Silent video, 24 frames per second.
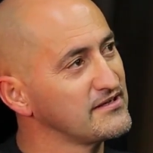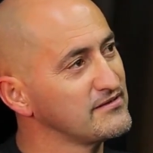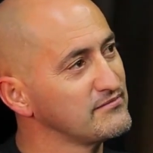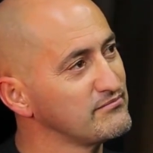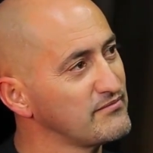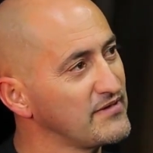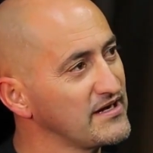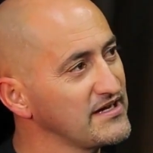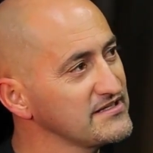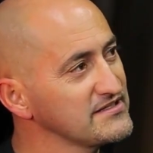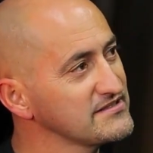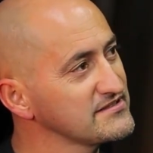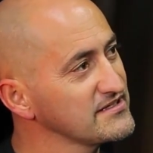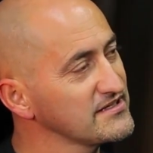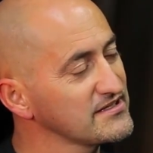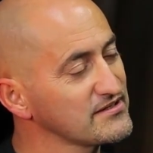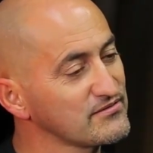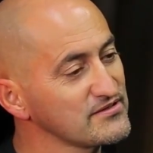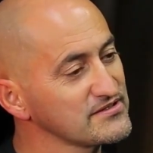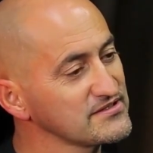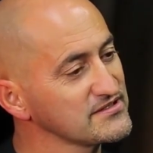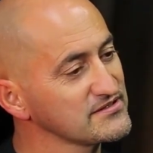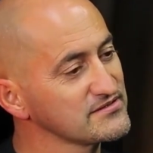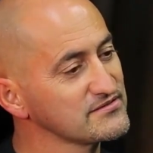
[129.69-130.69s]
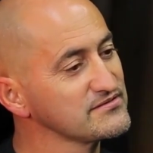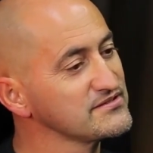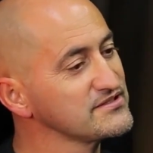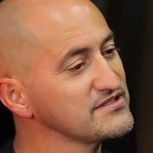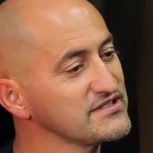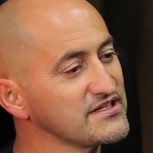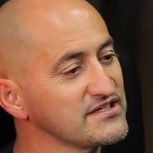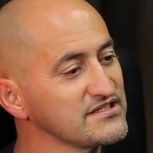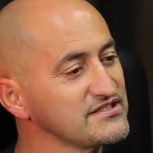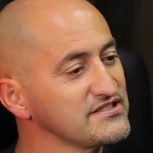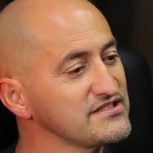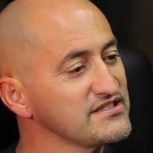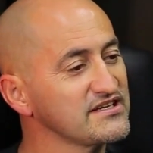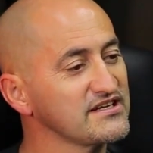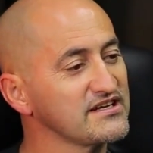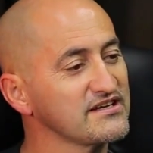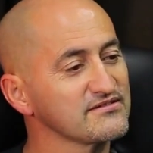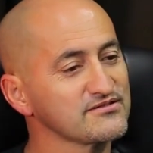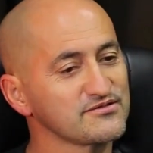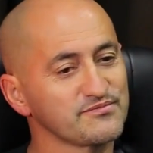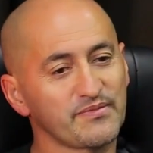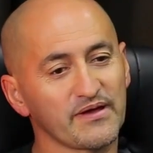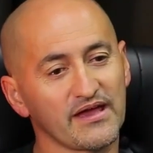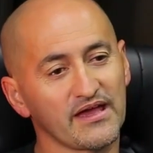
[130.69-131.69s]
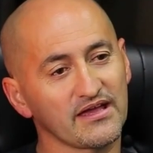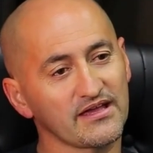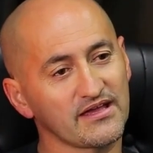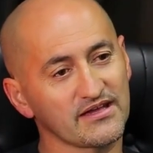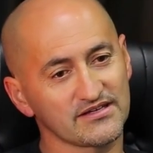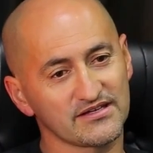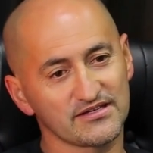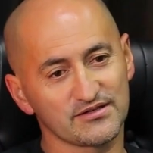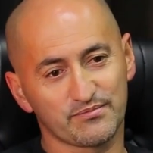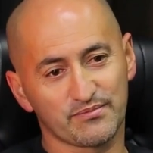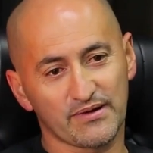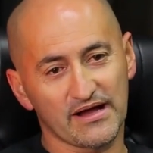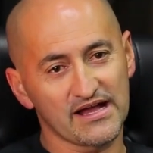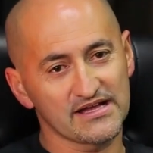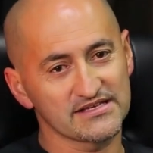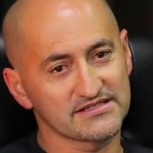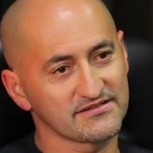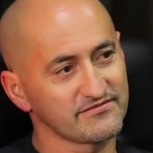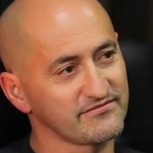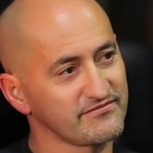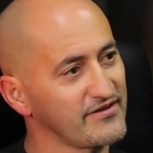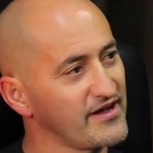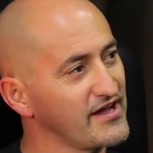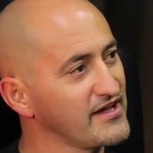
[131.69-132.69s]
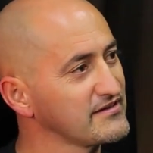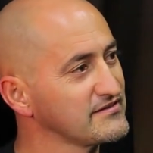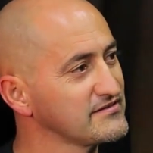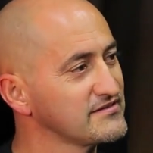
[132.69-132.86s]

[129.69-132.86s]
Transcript: Mas é coisas do dia a dia, né? Os perrengues que a gente passa, vai.